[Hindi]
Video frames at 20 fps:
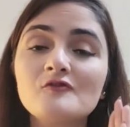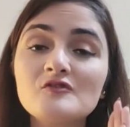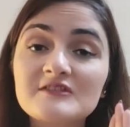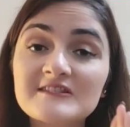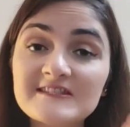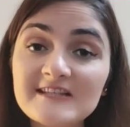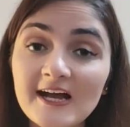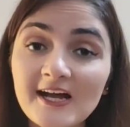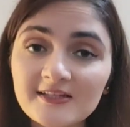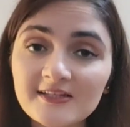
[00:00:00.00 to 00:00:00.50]
वो
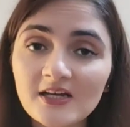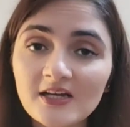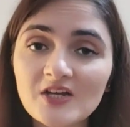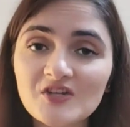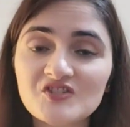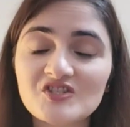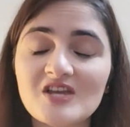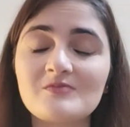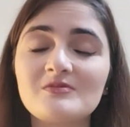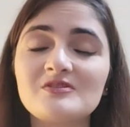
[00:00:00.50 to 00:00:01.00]
ज़्यादा
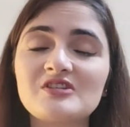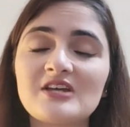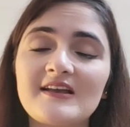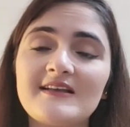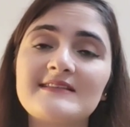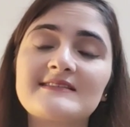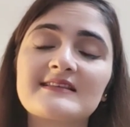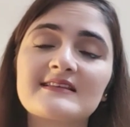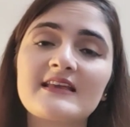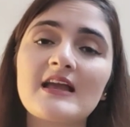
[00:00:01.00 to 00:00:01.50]
अच्छा है
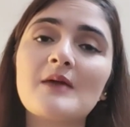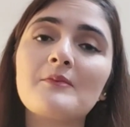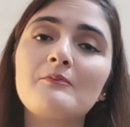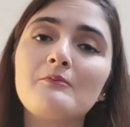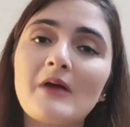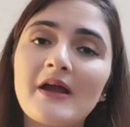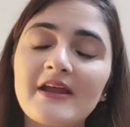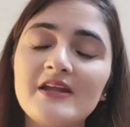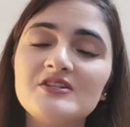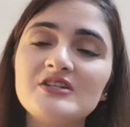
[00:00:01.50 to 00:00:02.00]
बजाय इससे कि
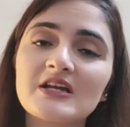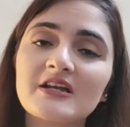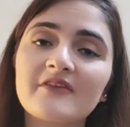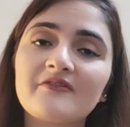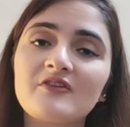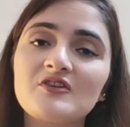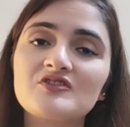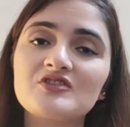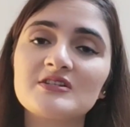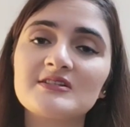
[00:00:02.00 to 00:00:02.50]
आप बाहर
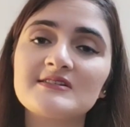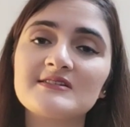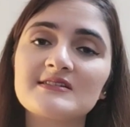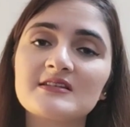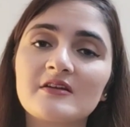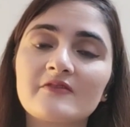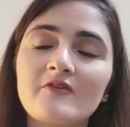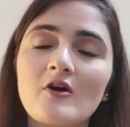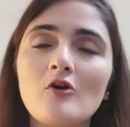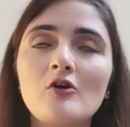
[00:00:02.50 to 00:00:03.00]
जाके
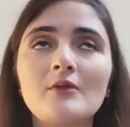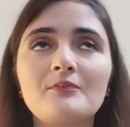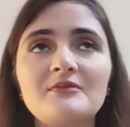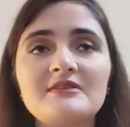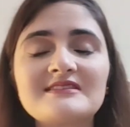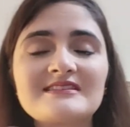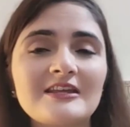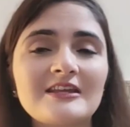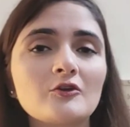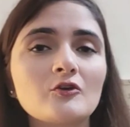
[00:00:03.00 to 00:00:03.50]
फेशियल्स करवाओ और
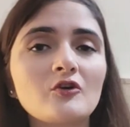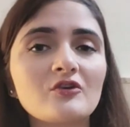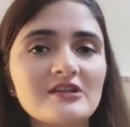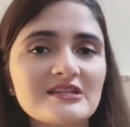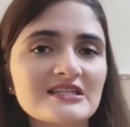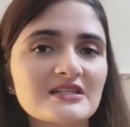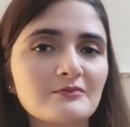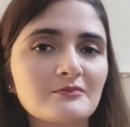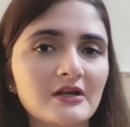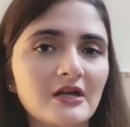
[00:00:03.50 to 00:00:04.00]
अपनी स्किन को
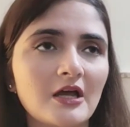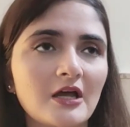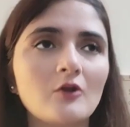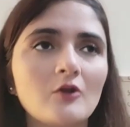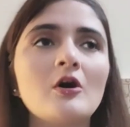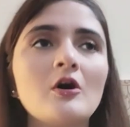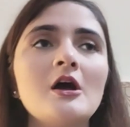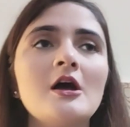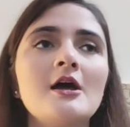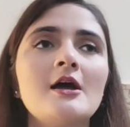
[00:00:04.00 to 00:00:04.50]
रिस्क में
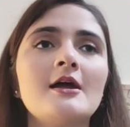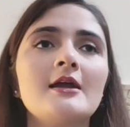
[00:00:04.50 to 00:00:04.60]
डालो